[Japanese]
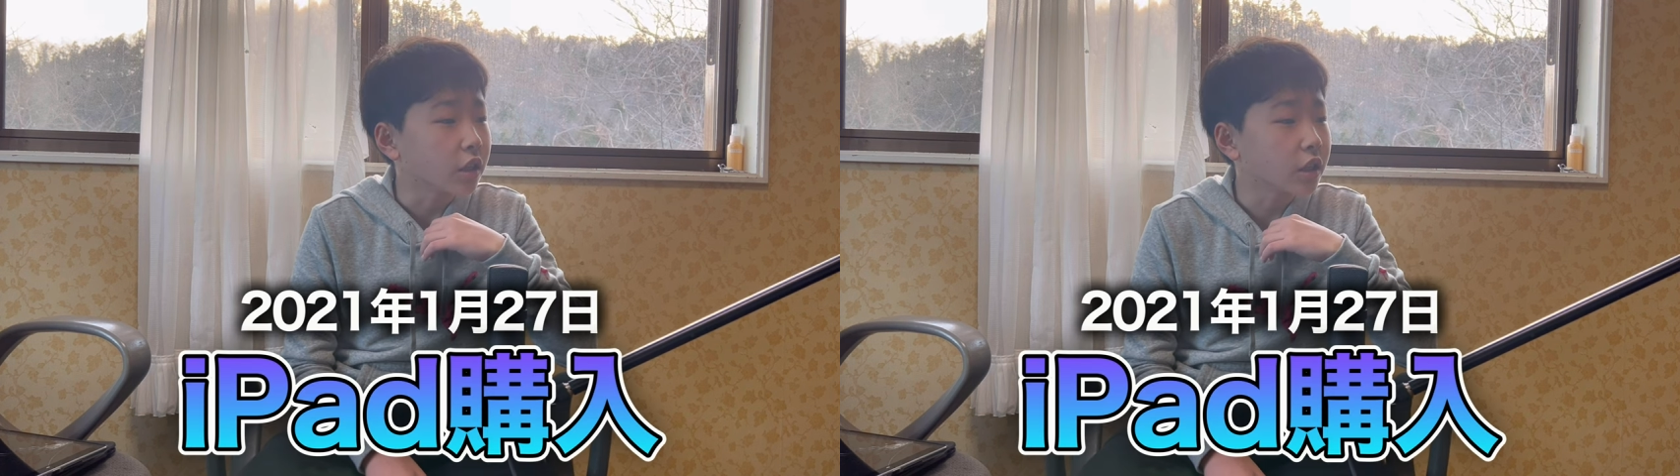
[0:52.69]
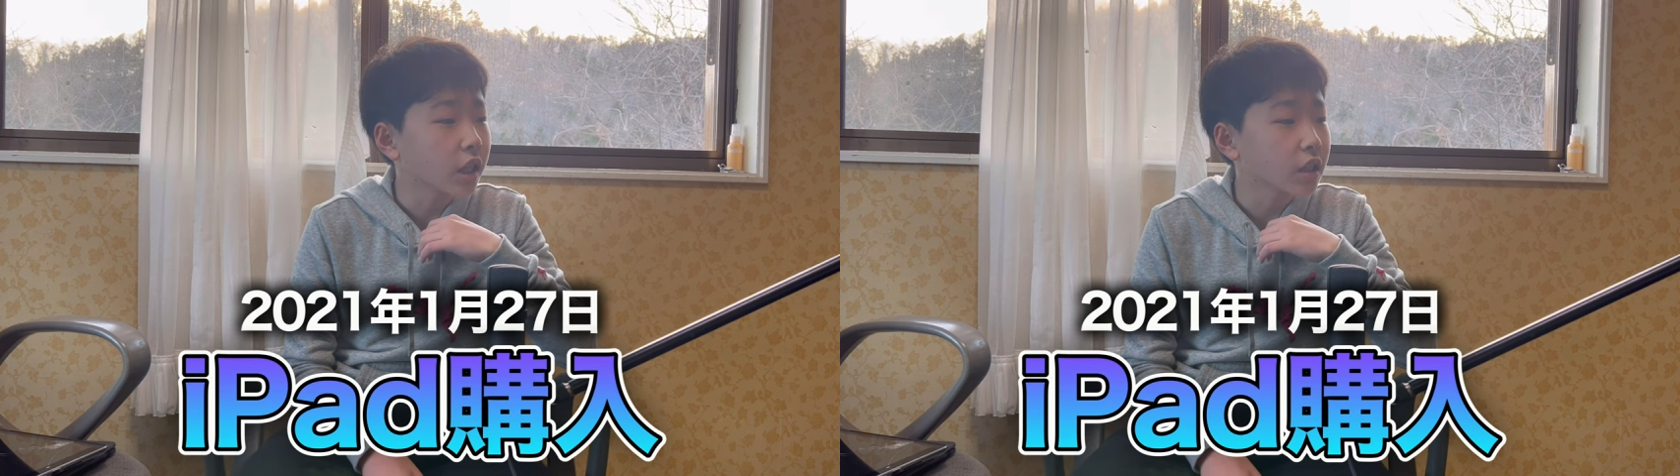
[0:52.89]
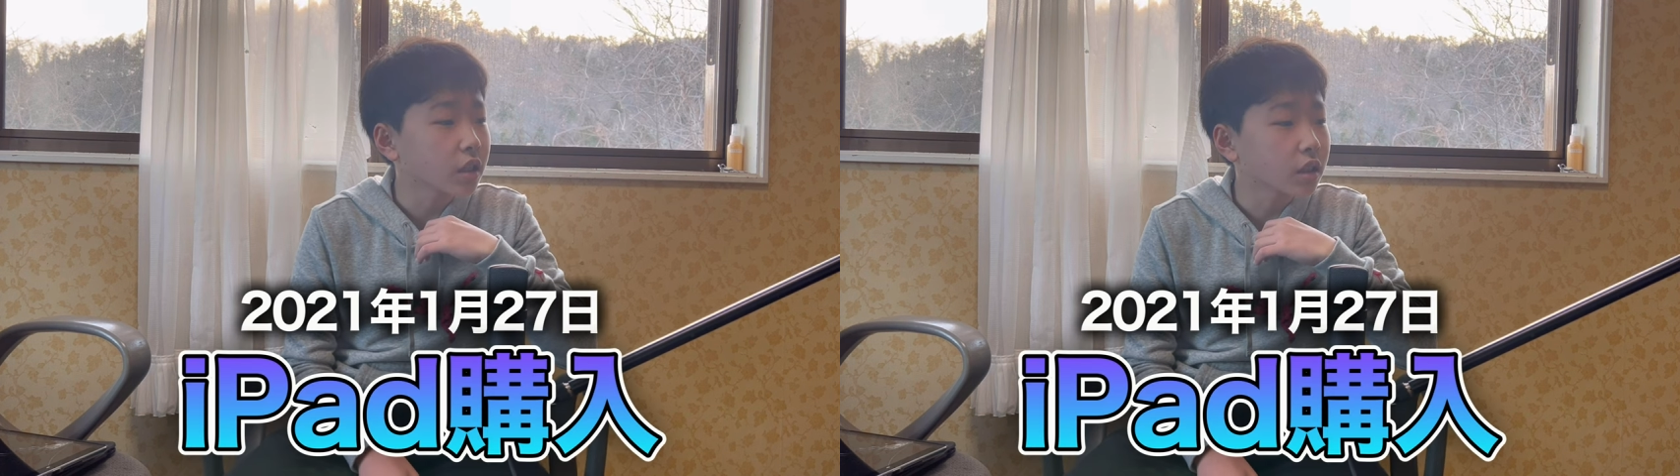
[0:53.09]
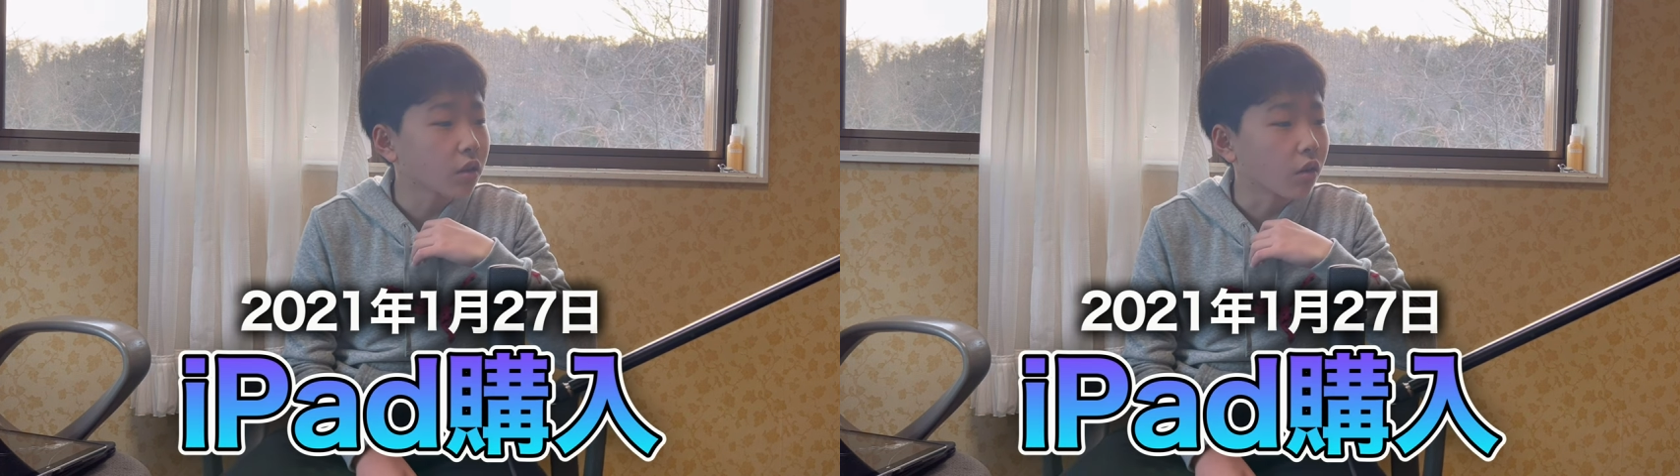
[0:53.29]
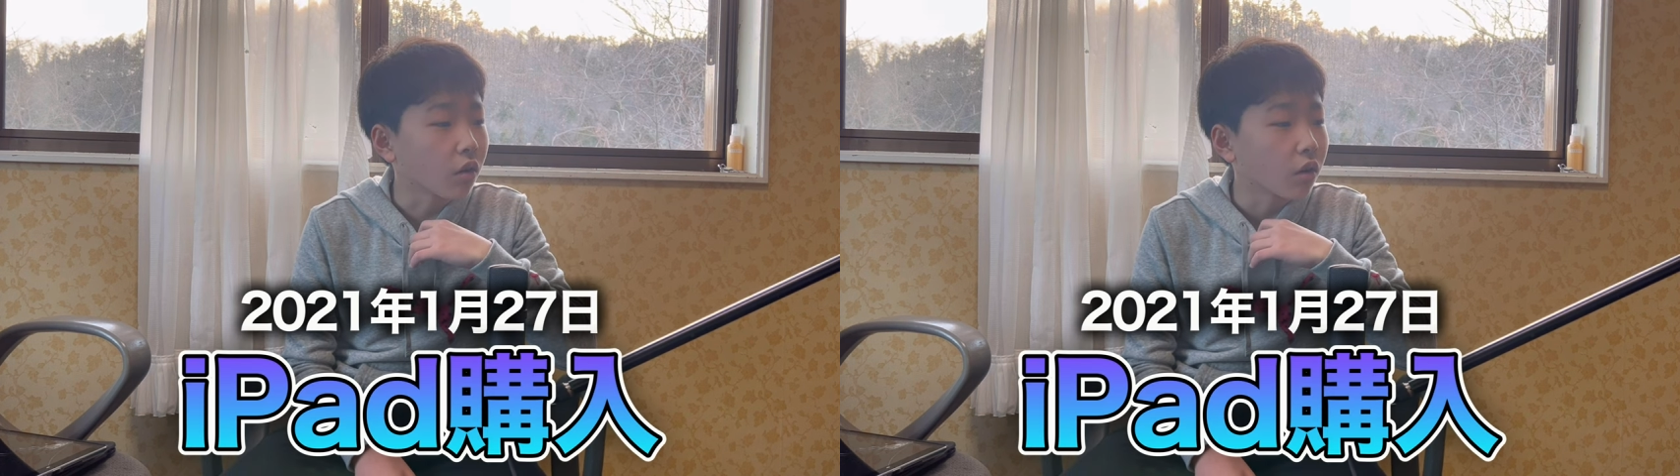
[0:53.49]
1月
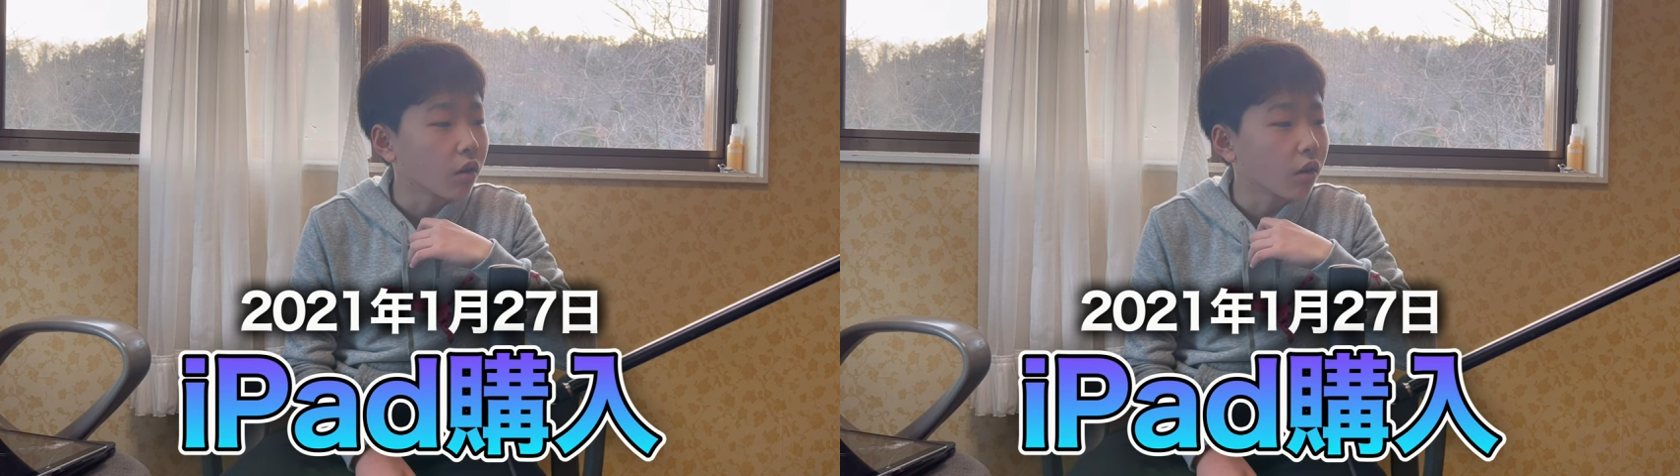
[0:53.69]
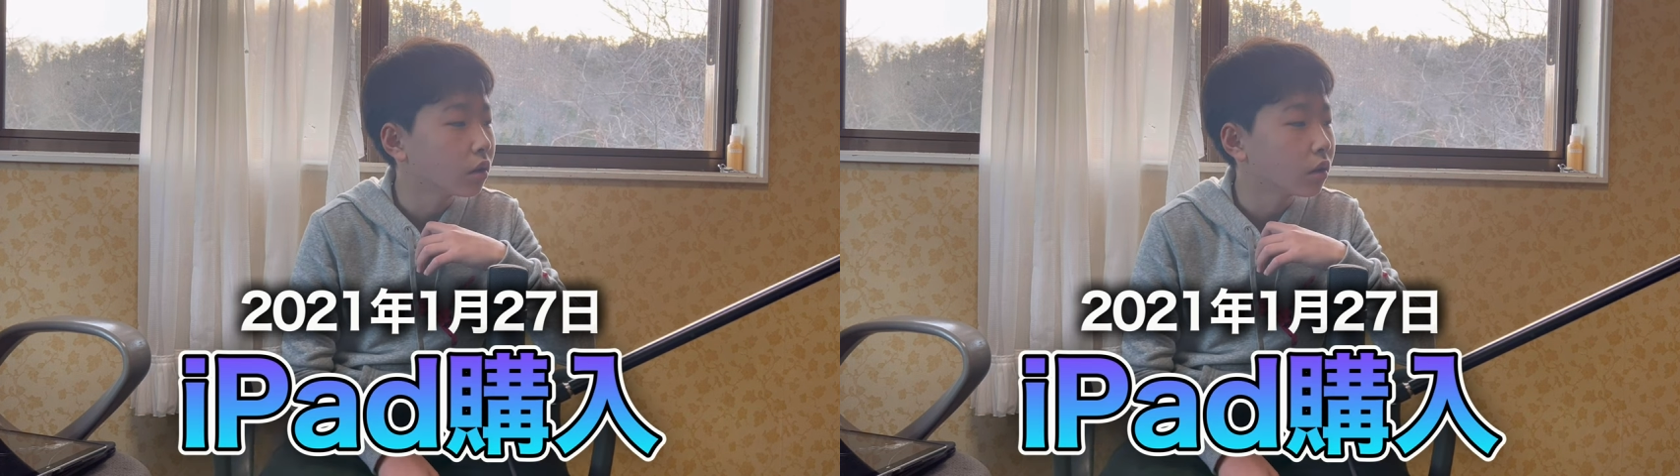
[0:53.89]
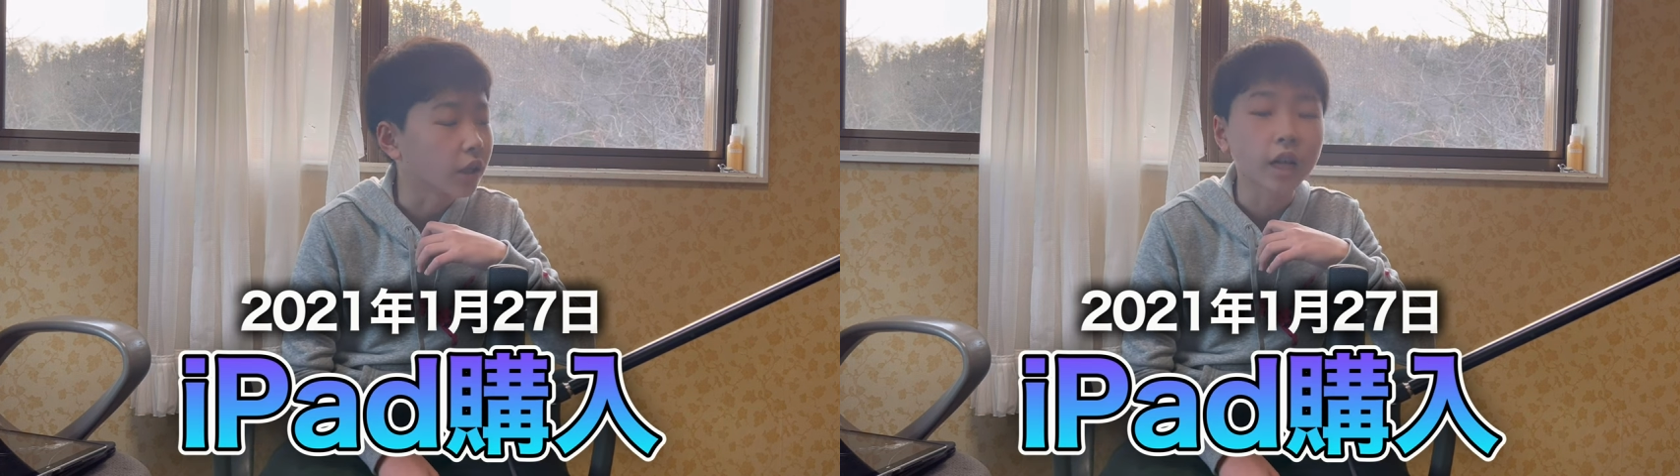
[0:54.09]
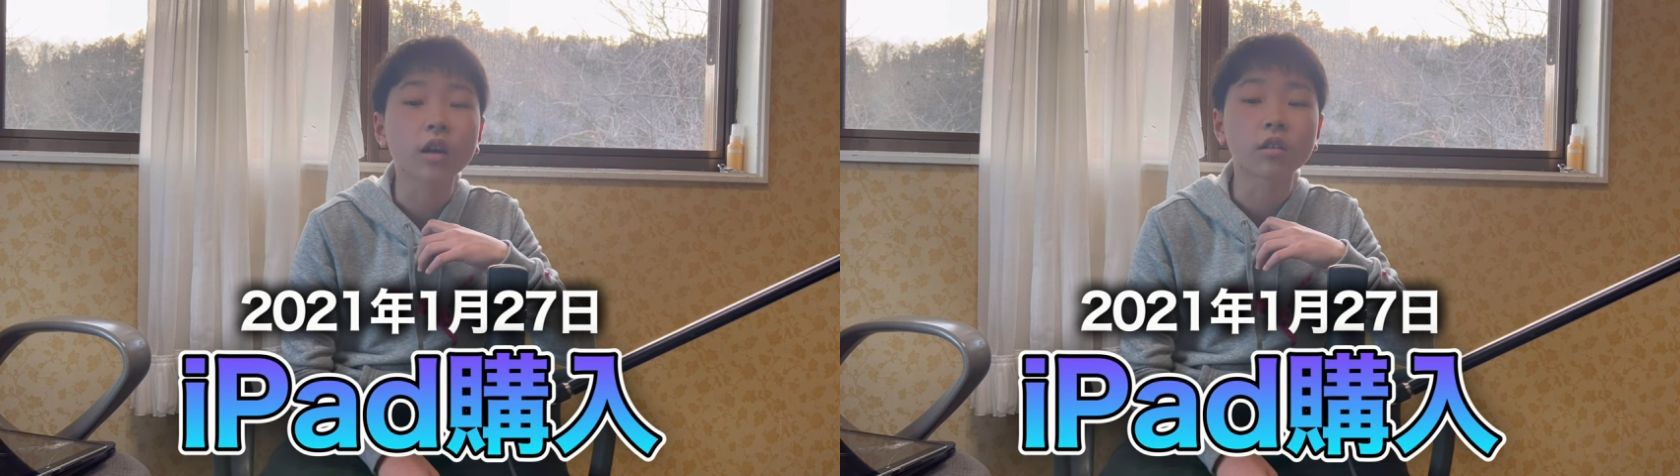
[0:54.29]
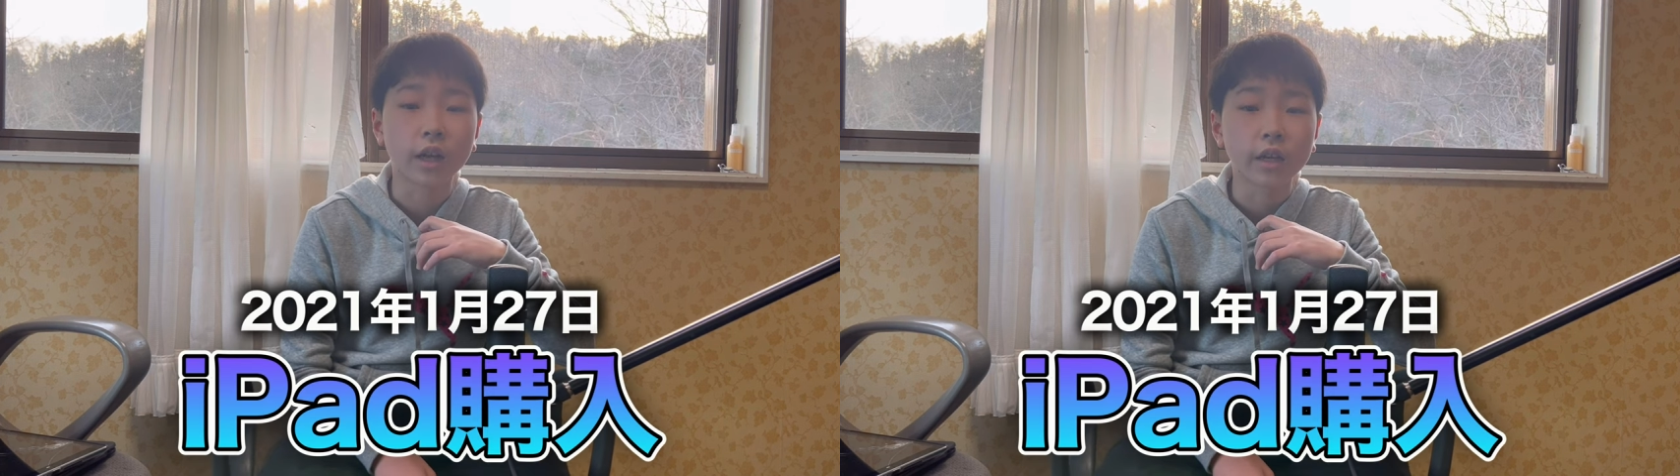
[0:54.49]
の
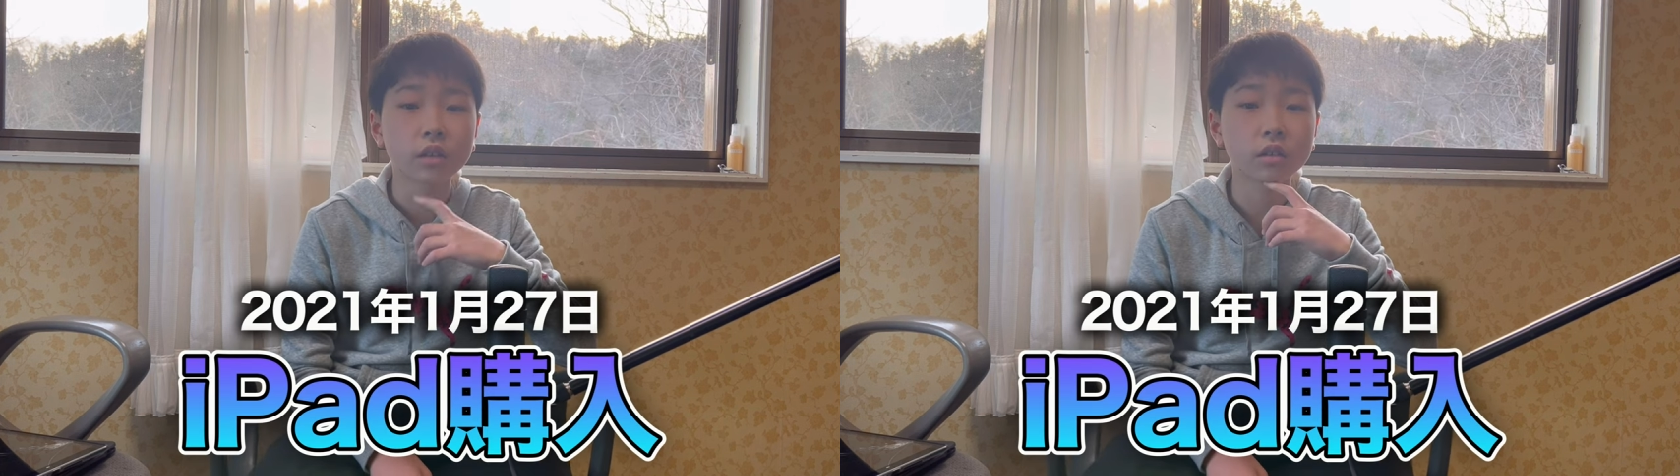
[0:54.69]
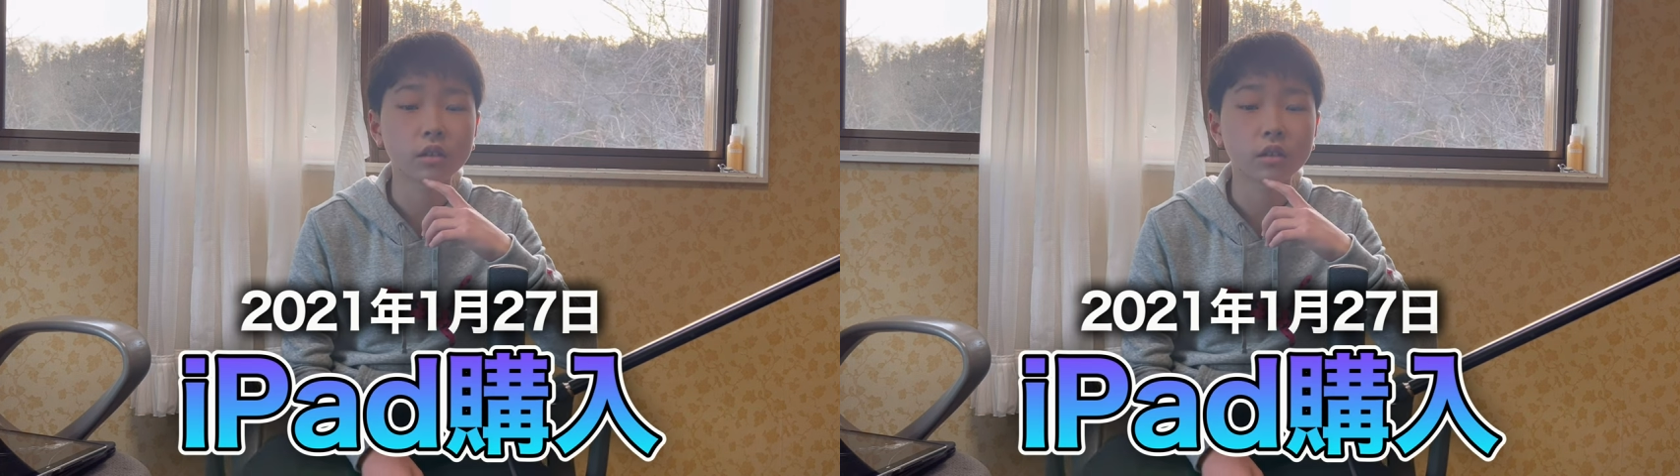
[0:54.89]
7ぐらい、